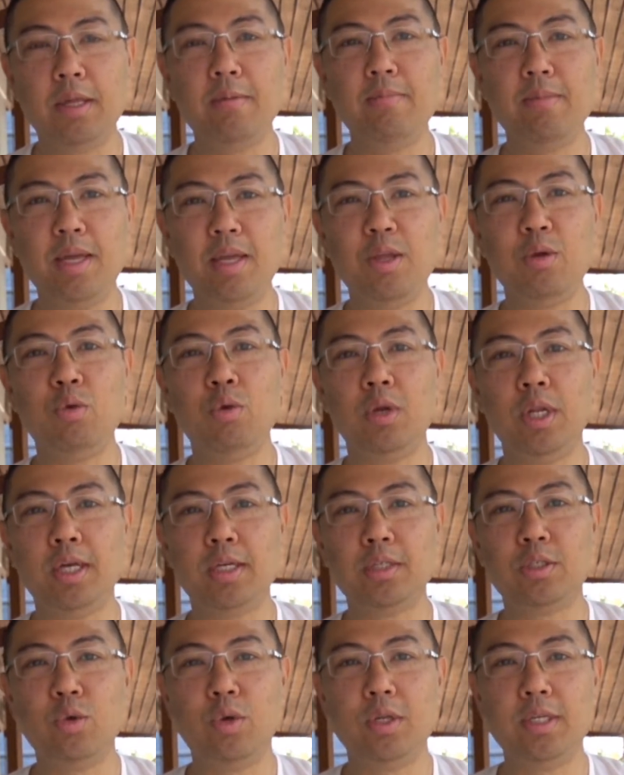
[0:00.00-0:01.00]
ที่มีอยู่เนี่
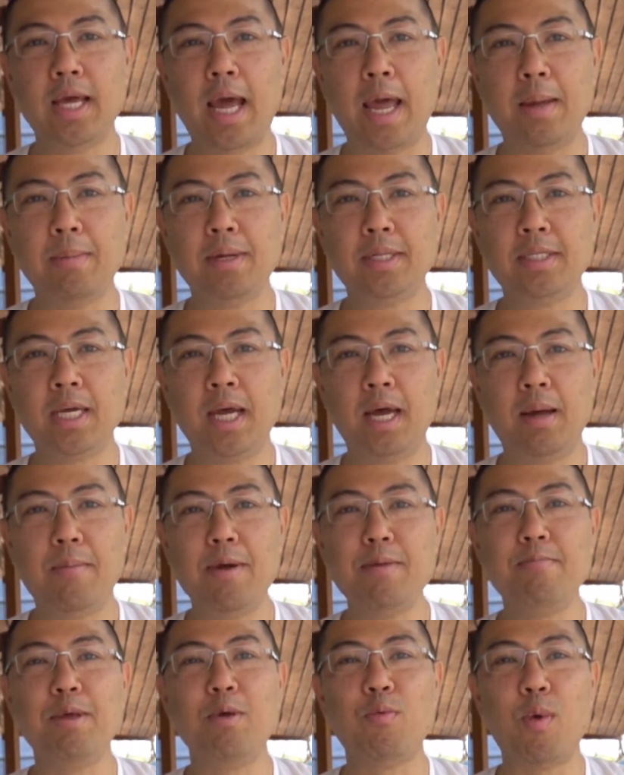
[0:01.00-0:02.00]
ยส่วนใหญ่มันจะ
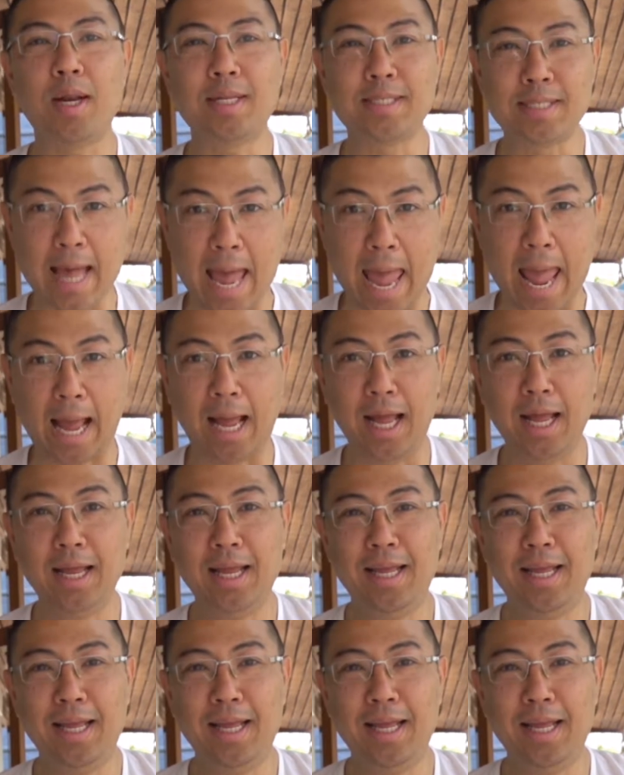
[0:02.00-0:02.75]
ไม่มีวัดแสง